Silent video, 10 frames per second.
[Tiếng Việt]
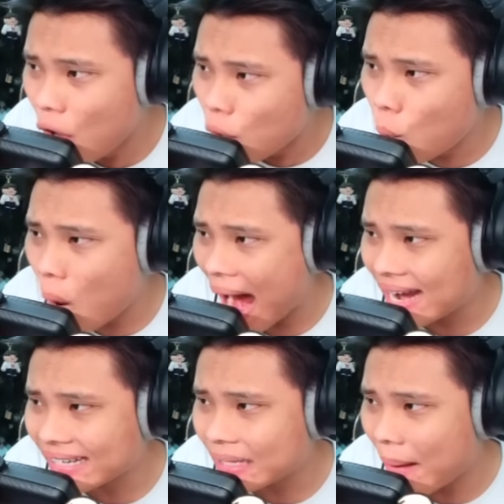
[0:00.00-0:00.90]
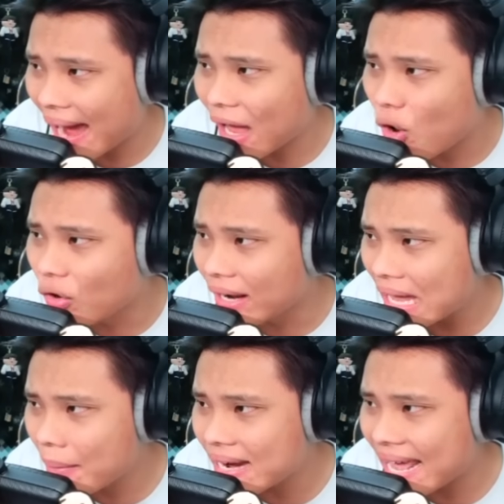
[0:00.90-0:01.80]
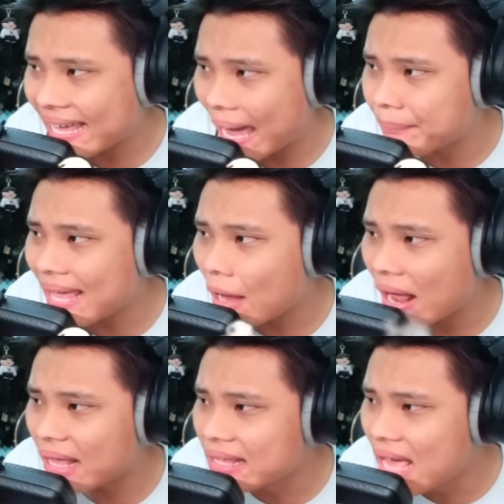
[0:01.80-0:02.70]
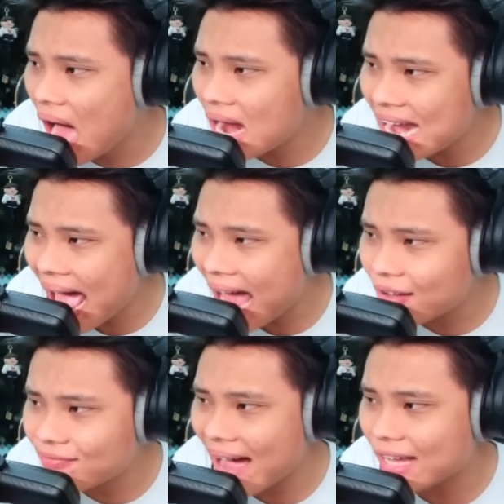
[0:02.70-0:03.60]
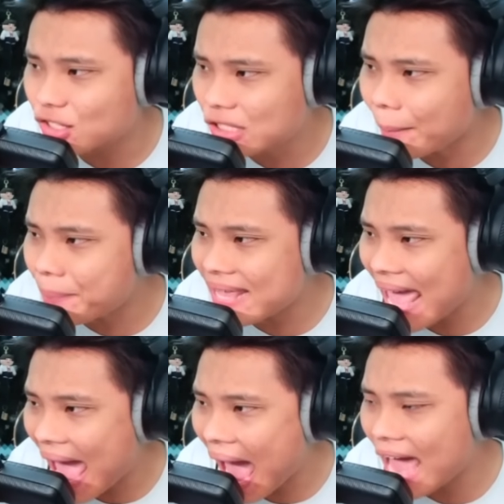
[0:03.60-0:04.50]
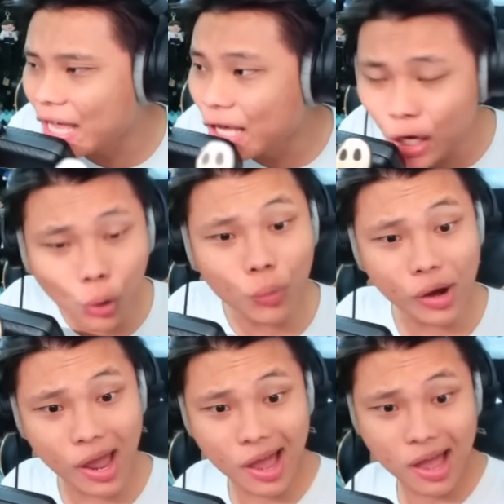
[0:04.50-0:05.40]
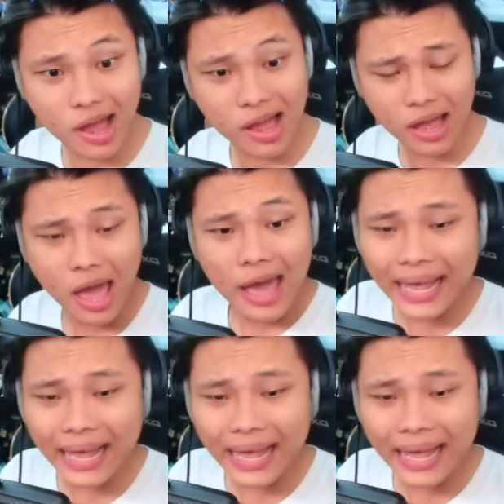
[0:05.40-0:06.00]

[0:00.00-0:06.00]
Ngoài ra thì bạn ấy còn ghi ở bên đây kèm theo này, nhớ like và sub nha yêu à.